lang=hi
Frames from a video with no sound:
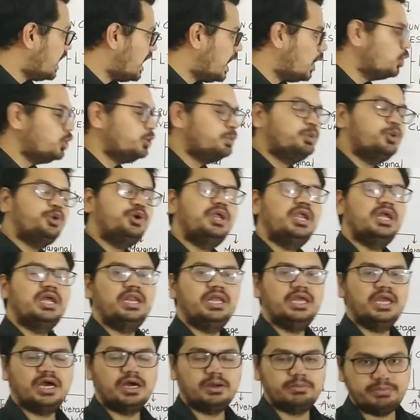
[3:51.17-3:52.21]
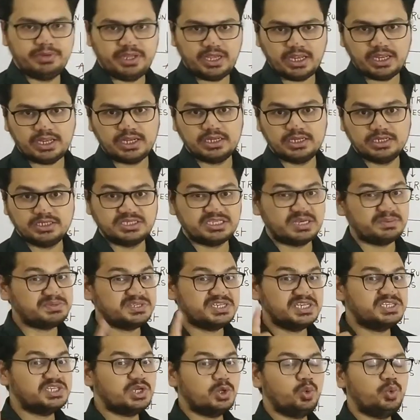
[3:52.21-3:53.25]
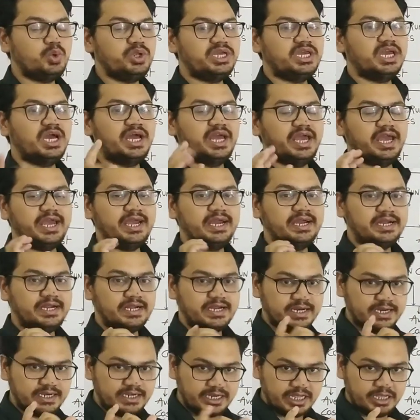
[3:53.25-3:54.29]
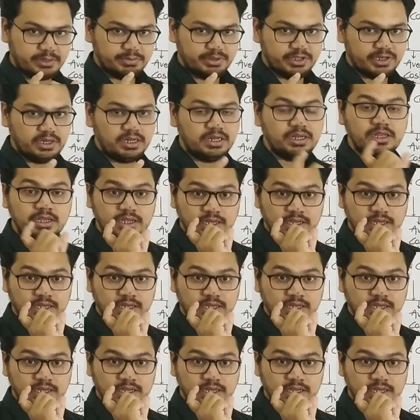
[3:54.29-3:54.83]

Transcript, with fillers: आउटपुट ले लिया हमने सबसे जरूरी क्या है टेबल